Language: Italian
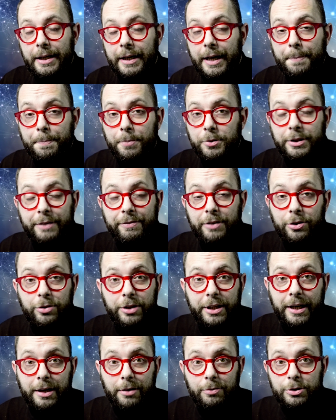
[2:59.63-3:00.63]
che potevano
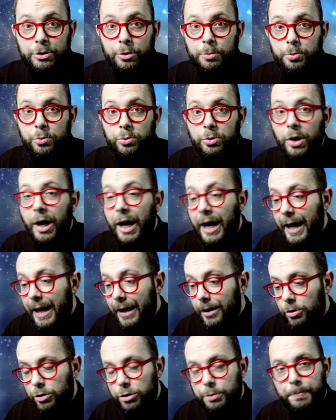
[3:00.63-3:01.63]
dire a questo punto, ah
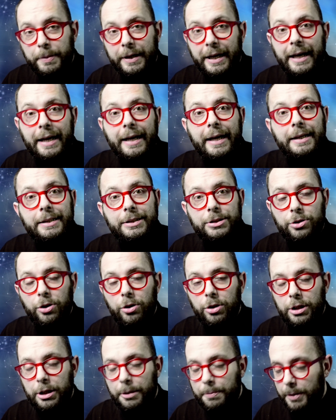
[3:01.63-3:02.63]
ecco spreca i
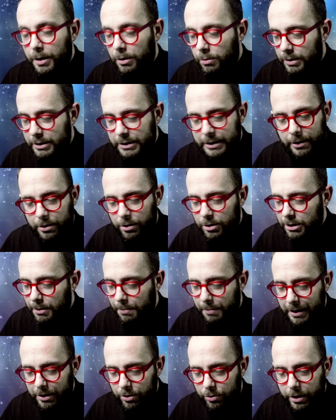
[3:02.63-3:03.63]
soldi per questa cosa,
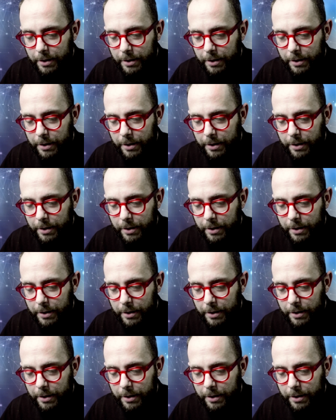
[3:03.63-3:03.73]
ma non